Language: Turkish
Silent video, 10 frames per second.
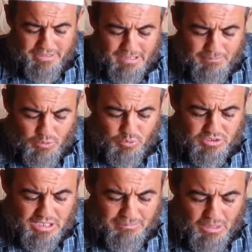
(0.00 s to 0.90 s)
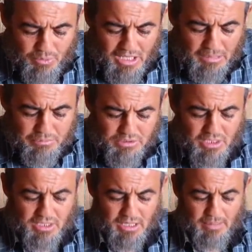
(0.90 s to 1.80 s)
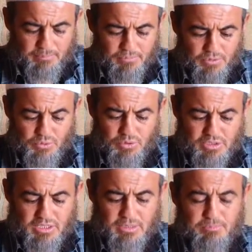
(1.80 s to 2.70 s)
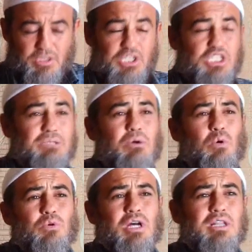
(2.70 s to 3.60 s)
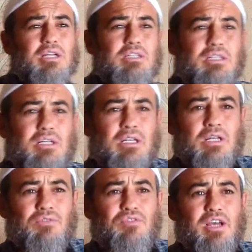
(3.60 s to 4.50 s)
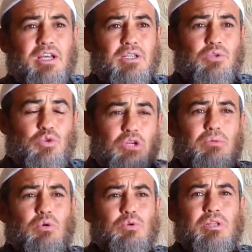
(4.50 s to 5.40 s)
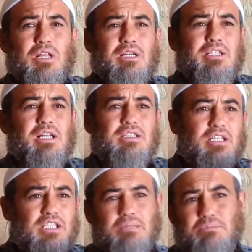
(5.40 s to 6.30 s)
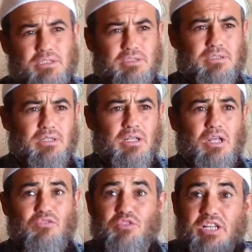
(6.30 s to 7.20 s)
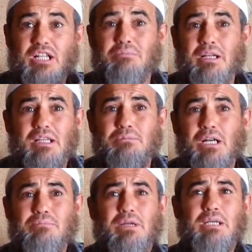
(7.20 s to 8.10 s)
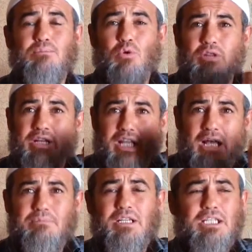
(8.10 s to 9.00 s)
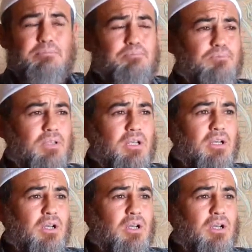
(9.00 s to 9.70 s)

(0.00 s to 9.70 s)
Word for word: Emmen yemliku sem'a vel absara diyor ki işitme organlarını ve görme uygularını yaratan kimdir? Ve yaratmakla bırakmayıp onları emredip